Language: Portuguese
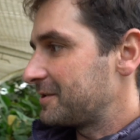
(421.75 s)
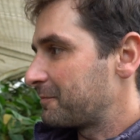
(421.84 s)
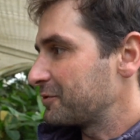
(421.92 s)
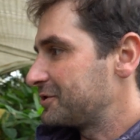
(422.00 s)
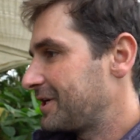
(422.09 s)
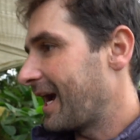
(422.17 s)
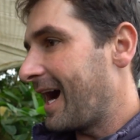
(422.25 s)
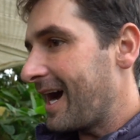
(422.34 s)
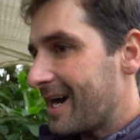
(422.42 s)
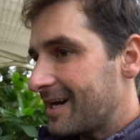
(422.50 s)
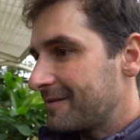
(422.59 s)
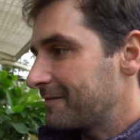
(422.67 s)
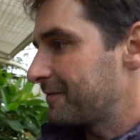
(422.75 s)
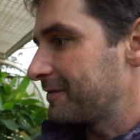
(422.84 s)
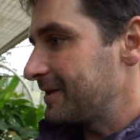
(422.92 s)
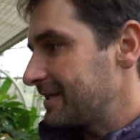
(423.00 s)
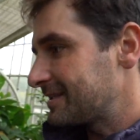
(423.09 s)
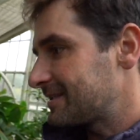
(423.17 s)
tipos de
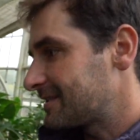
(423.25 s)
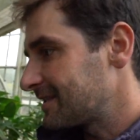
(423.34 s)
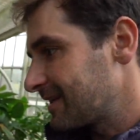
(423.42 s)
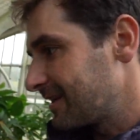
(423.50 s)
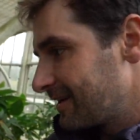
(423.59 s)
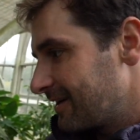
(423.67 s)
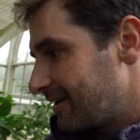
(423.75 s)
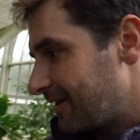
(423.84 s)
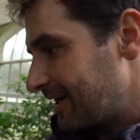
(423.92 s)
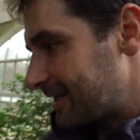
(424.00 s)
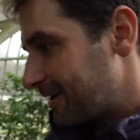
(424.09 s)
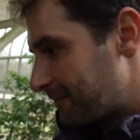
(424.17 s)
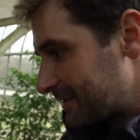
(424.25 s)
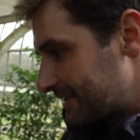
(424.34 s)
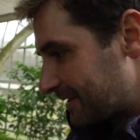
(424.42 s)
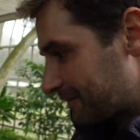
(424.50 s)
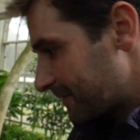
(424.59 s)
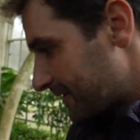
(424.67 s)
árvores. Olha aqui, ó, por
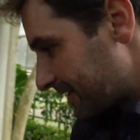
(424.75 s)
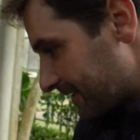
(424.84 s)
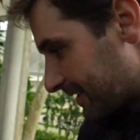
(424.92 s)
exemplo,